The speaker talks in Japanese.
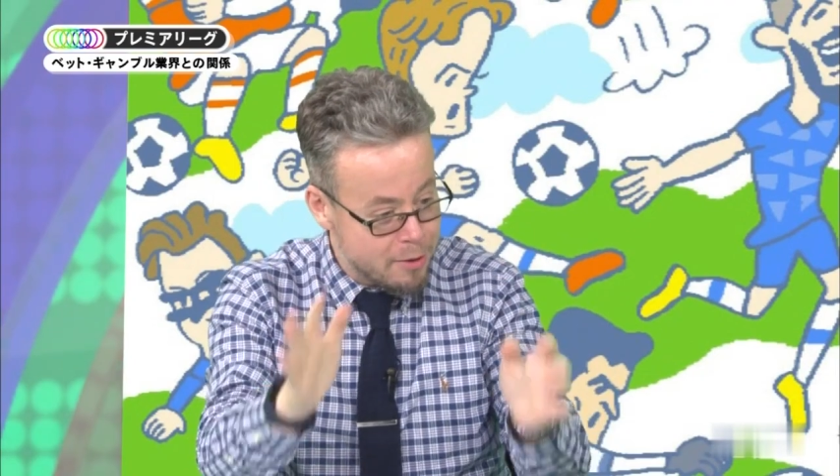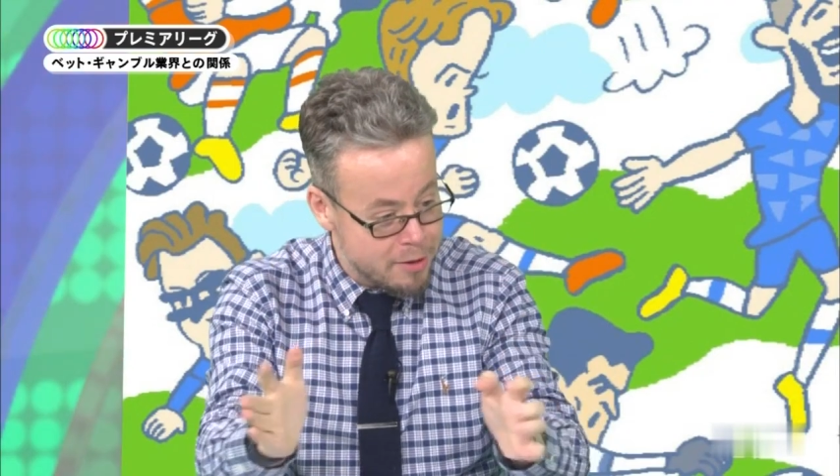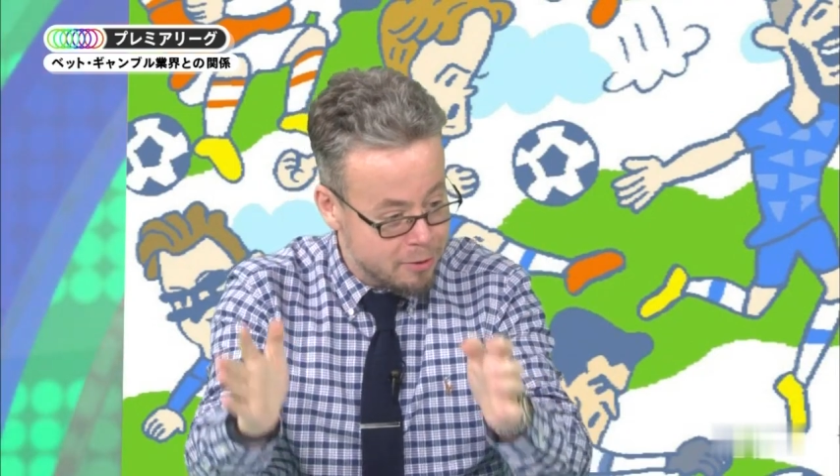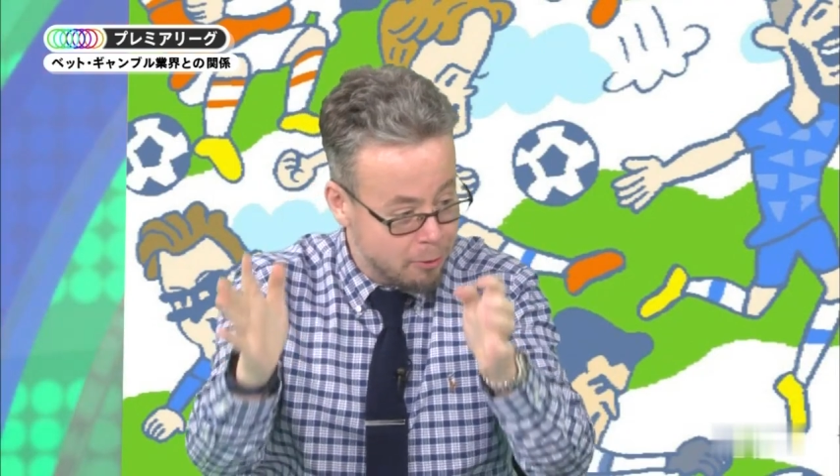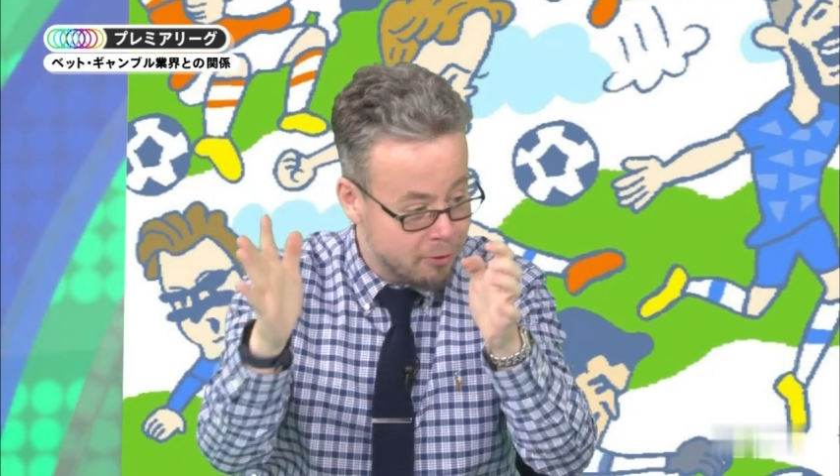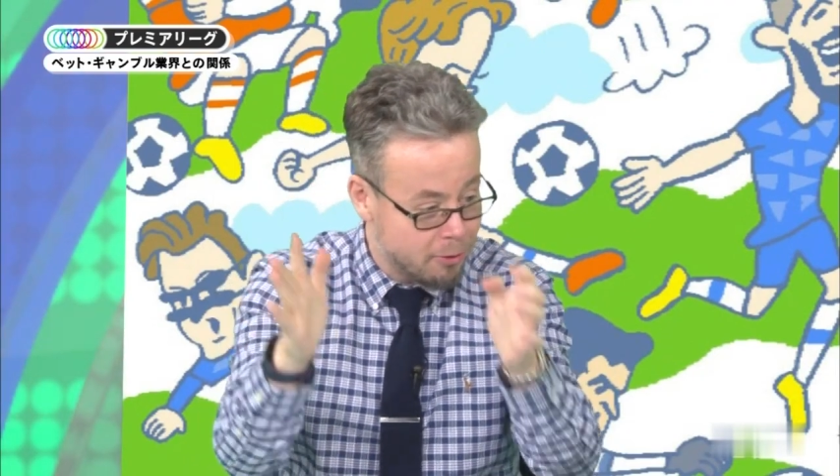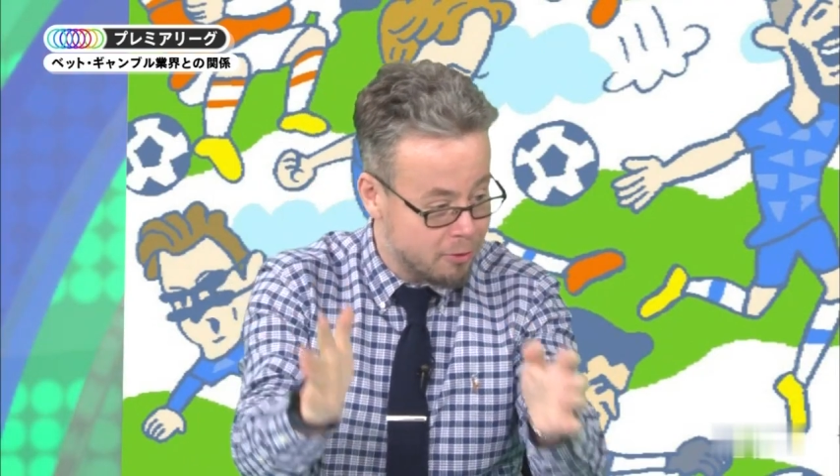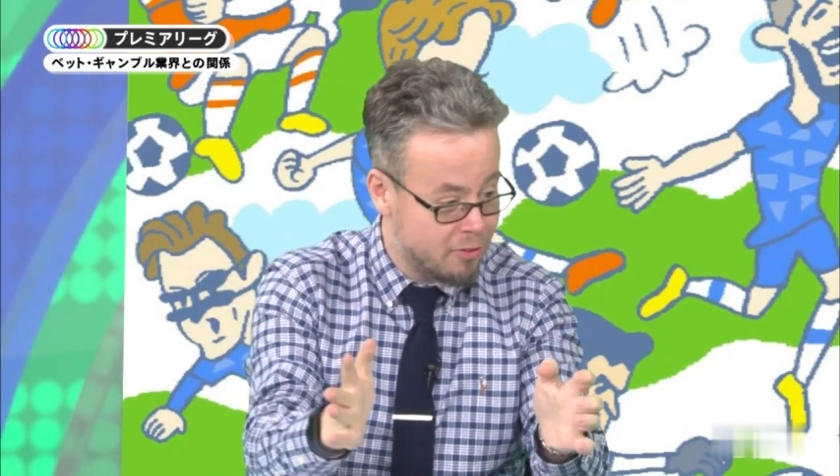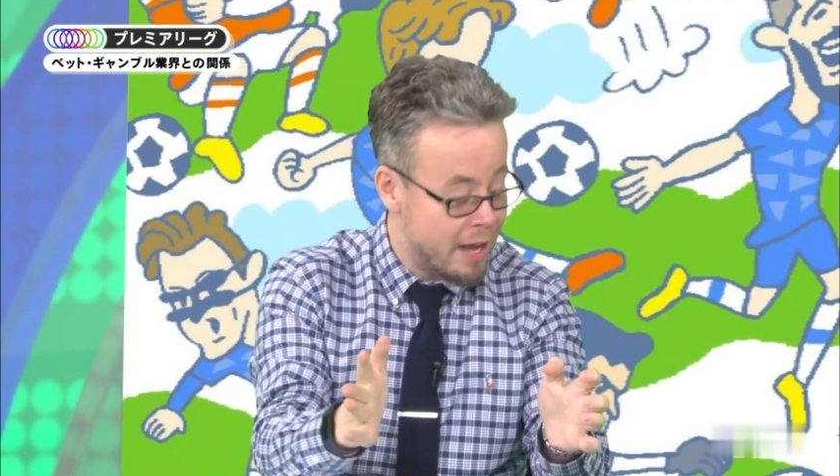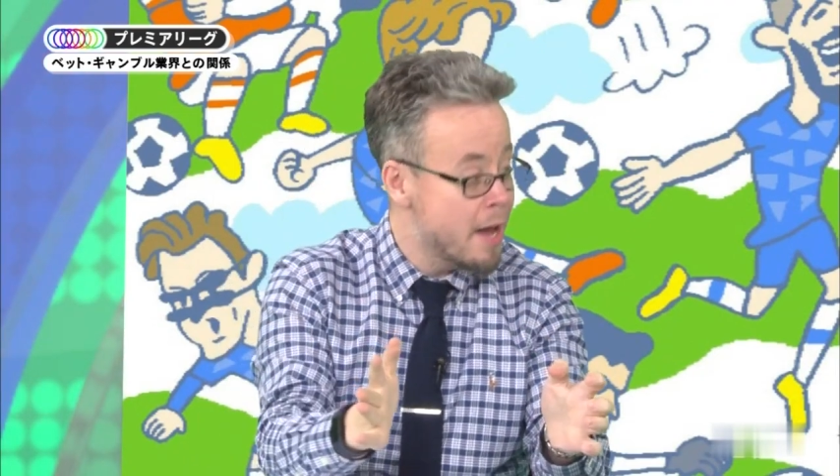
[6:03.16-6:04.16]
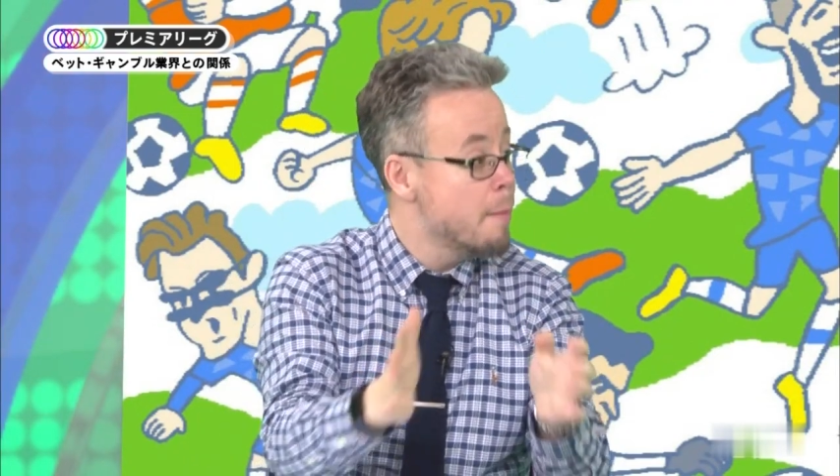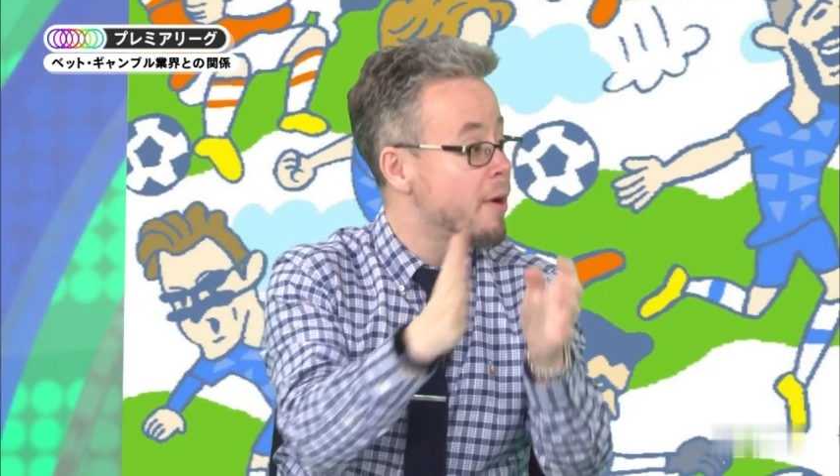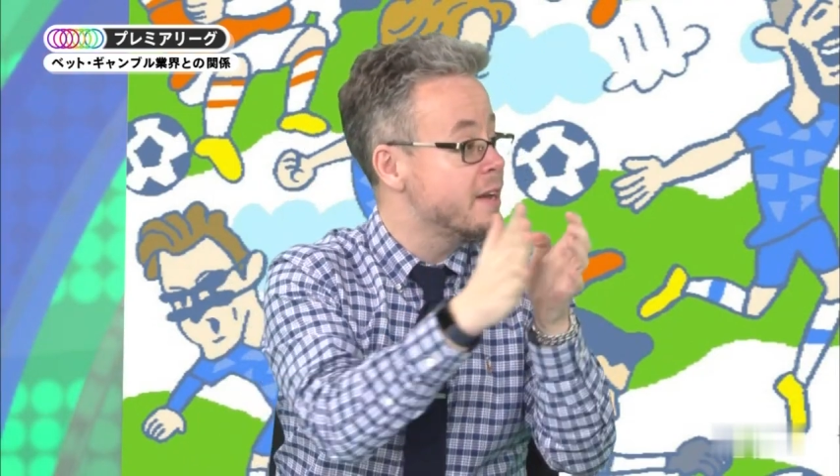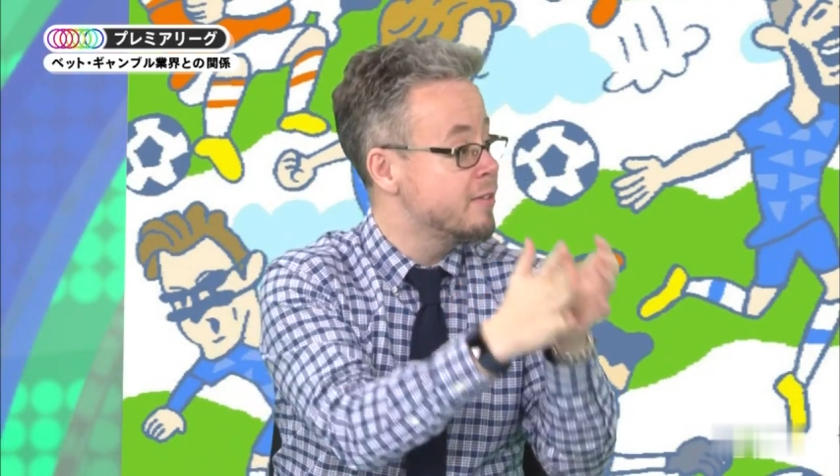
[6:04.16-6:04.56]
の一つとして、まあ、